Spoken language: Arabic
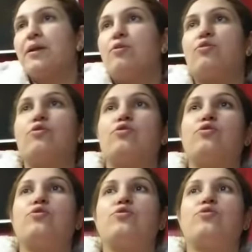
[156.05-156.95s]

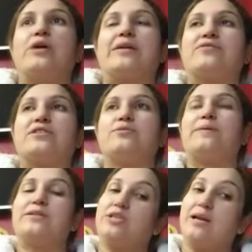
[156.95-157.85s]
وعرفتي
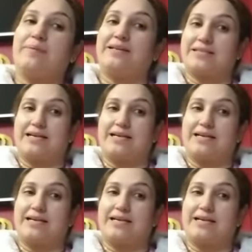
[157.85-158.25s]
وبغيت شحال بقيت